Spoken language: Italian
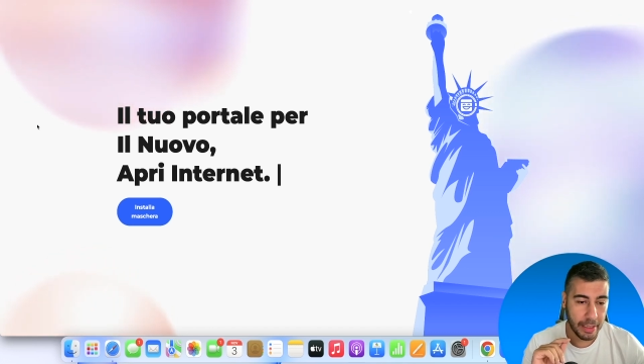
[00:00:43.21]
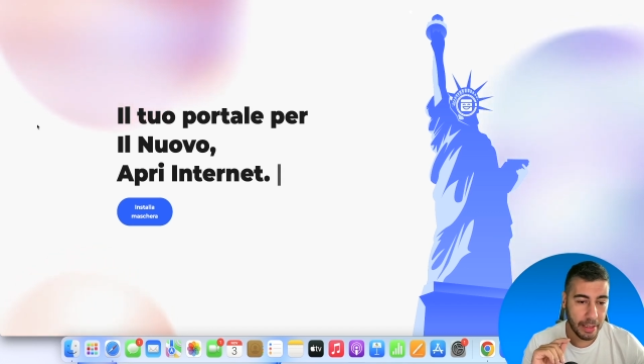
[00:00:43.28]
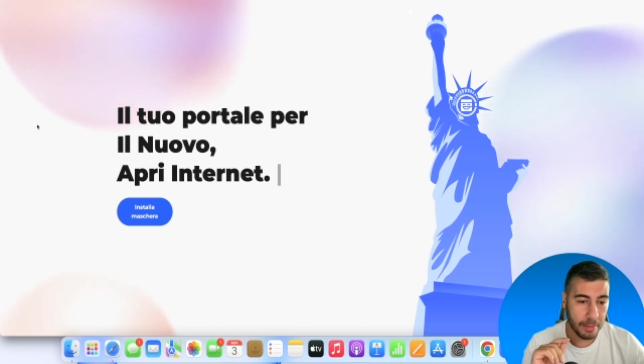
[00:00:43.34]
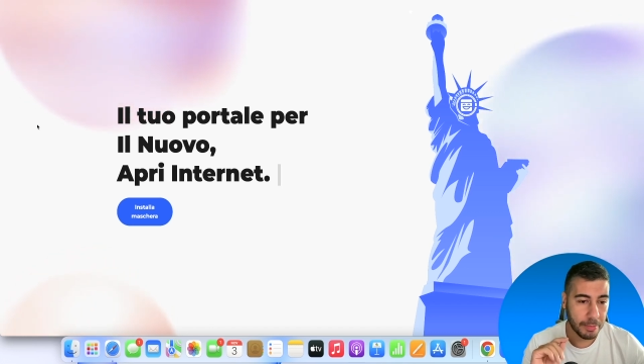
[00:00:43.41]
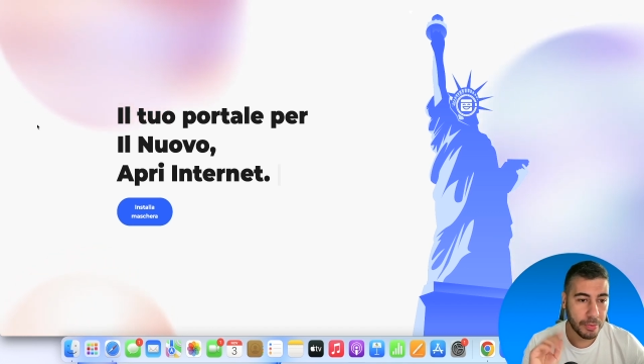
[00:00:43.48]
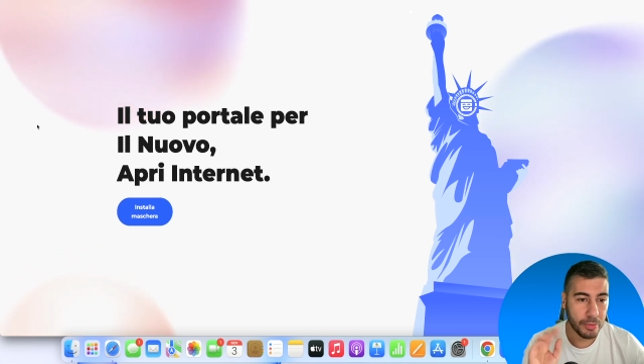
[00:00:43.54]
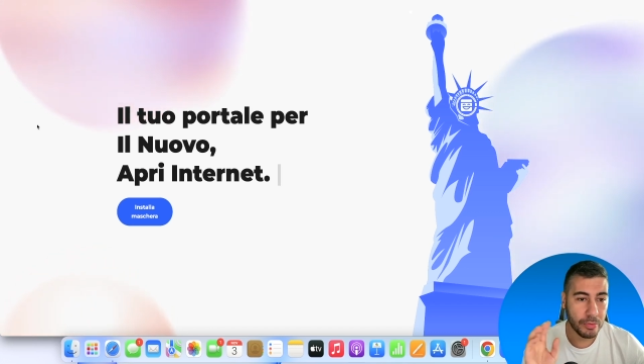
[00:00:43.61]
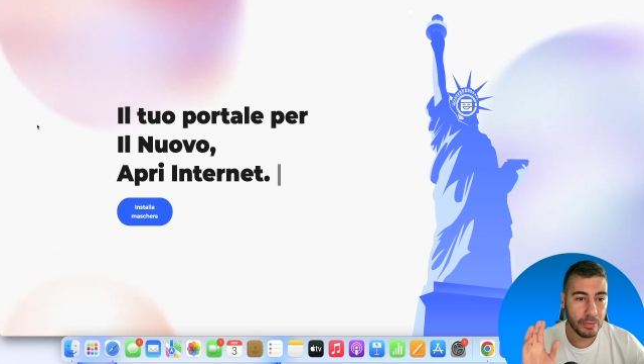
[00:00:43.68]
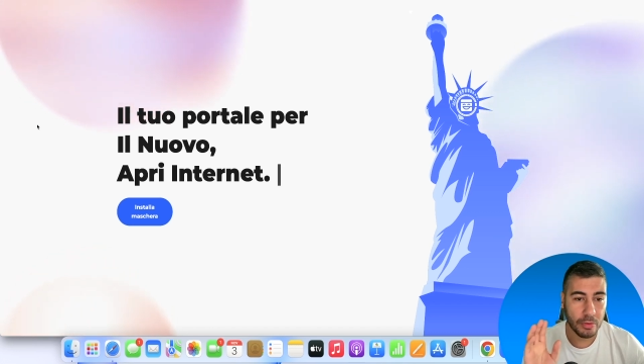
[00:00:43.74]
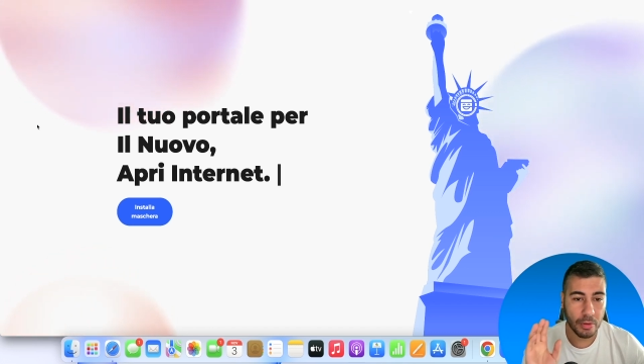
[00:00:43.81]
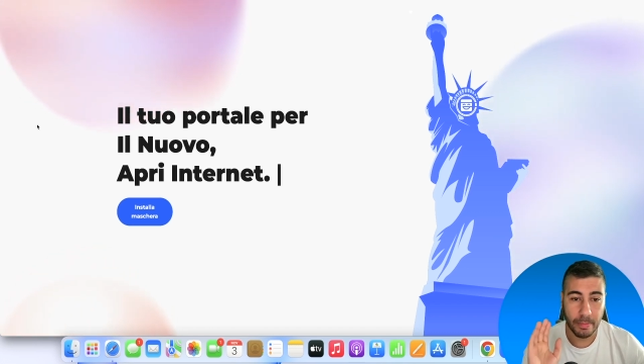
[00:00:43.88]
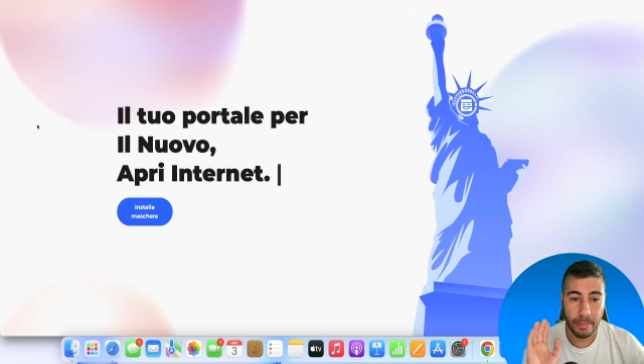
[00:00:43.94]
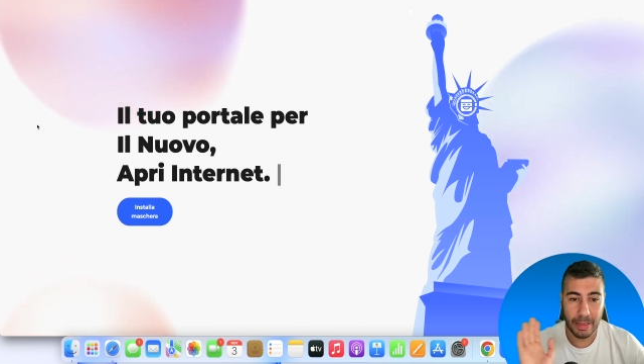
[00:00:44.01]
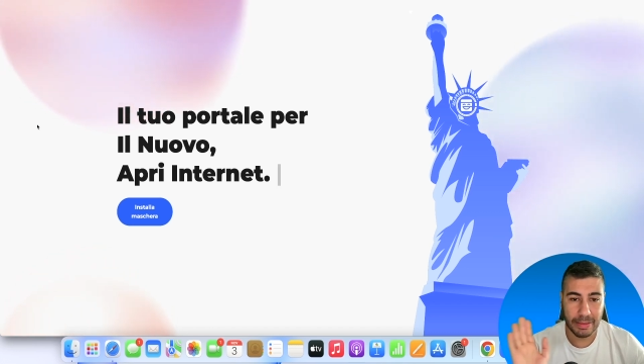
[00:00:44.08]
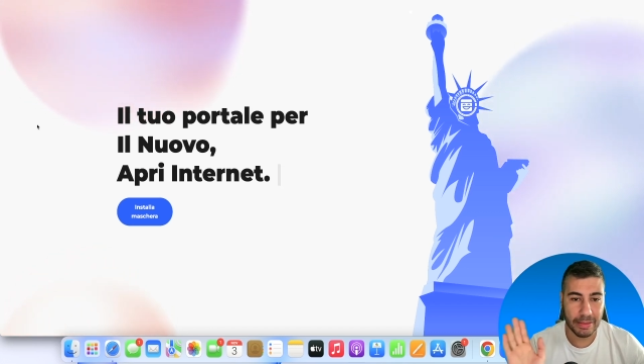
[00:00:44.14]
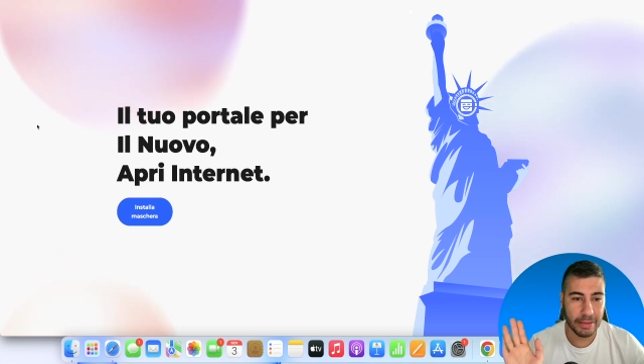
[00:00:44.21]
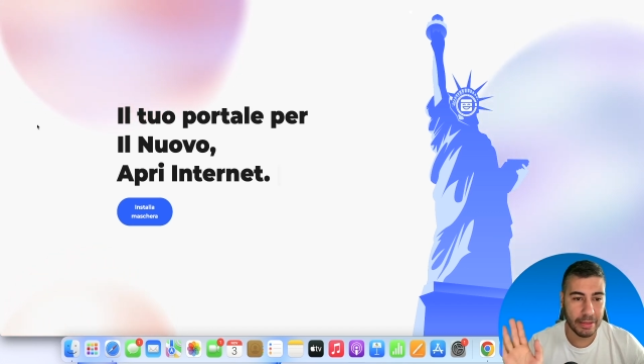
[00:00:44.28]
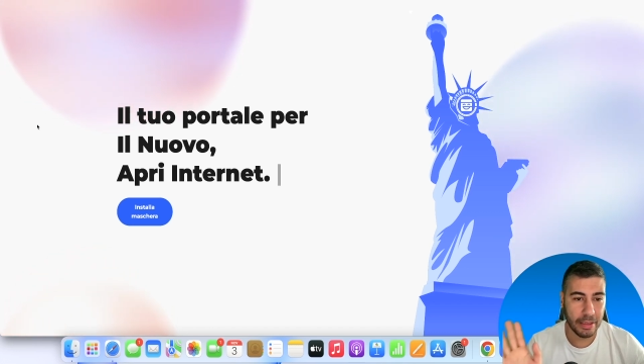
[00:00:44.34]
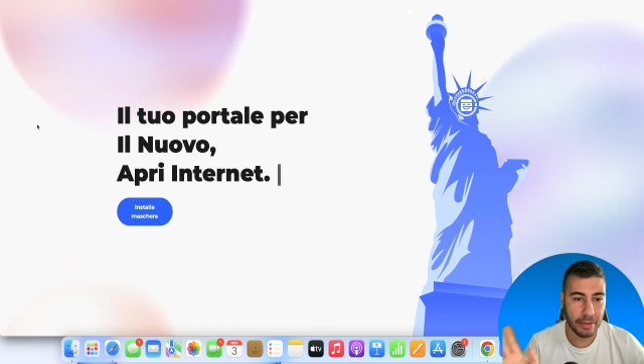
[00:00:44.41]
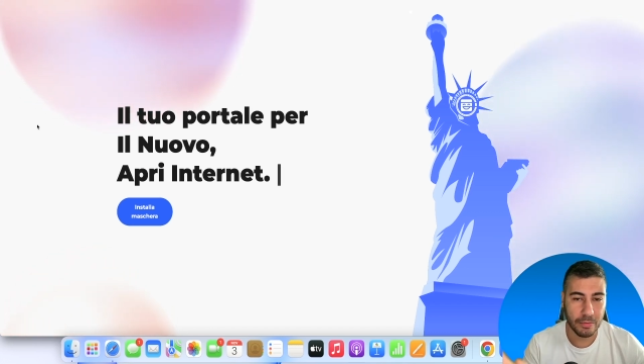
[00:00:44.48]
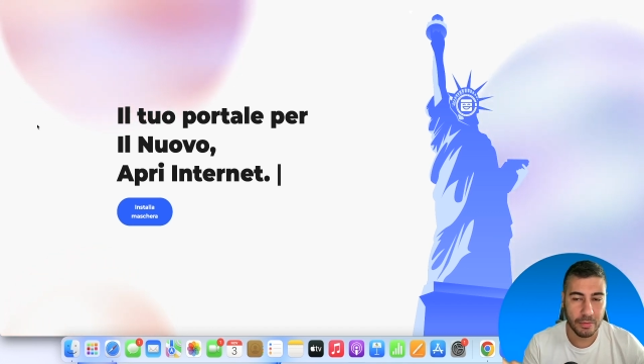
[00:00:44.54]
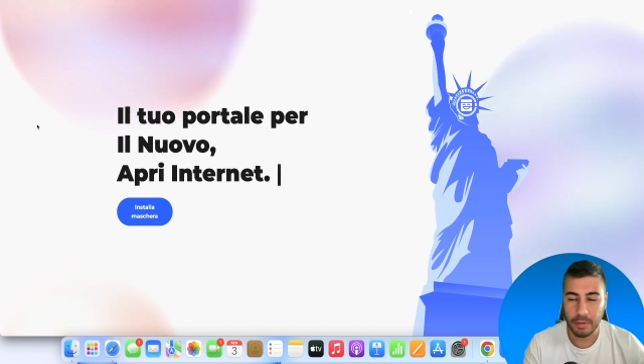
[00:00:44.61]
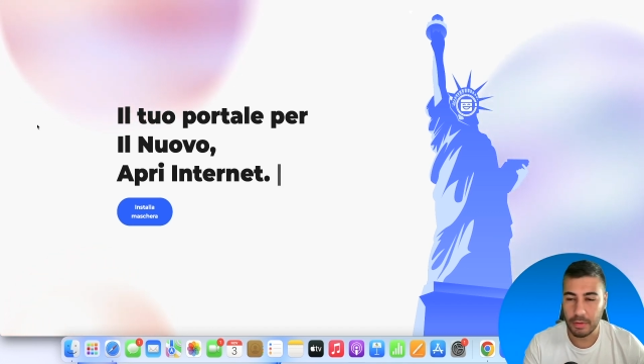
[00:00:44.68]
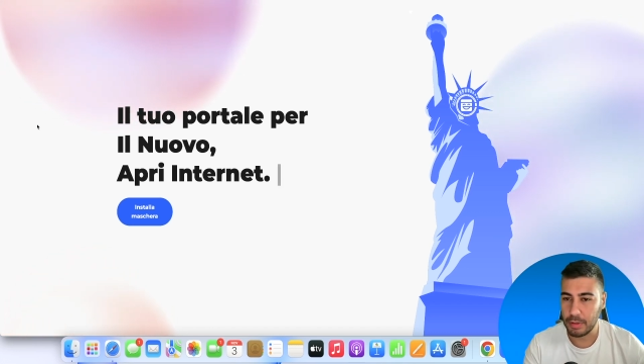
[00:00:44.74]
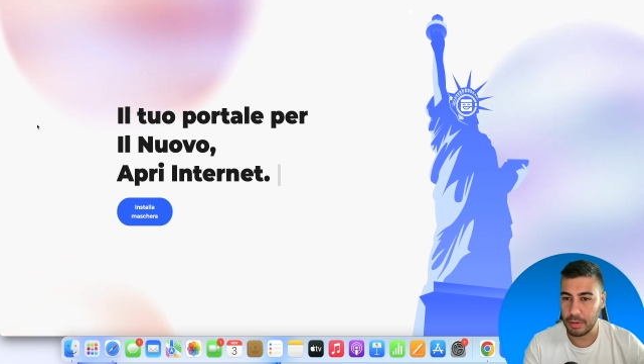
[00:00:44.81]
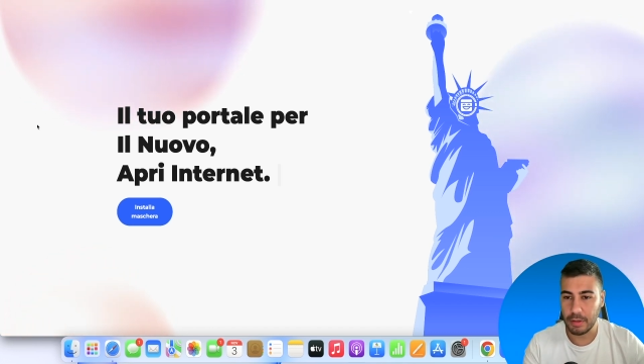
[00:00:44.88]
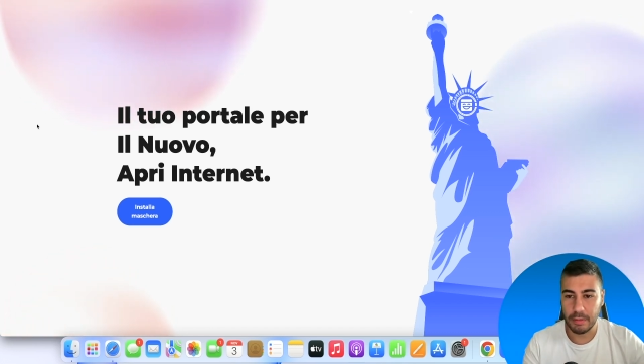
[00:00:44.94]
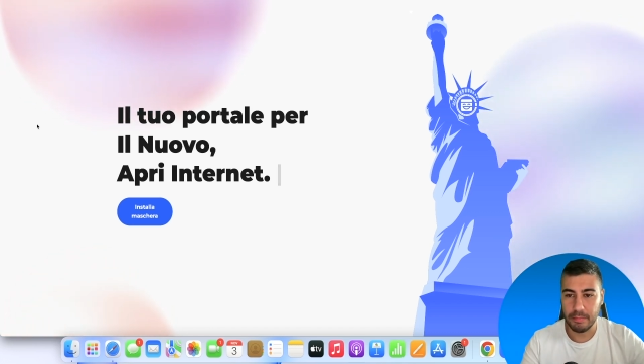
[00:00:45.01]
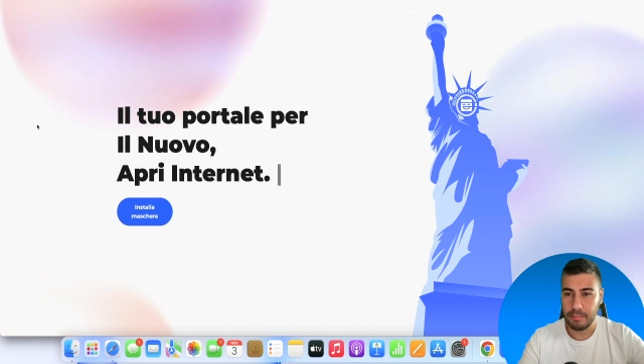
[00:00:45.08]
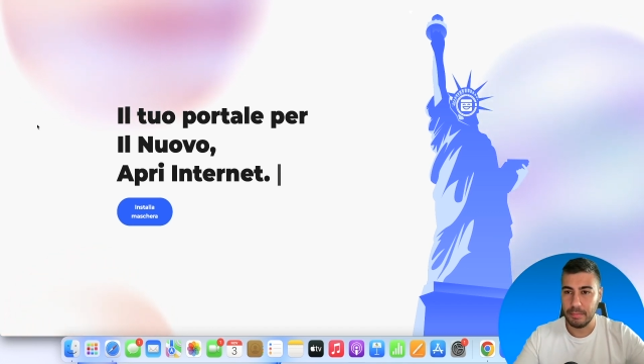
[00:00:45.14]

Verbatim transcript: Appunto, Mask Network,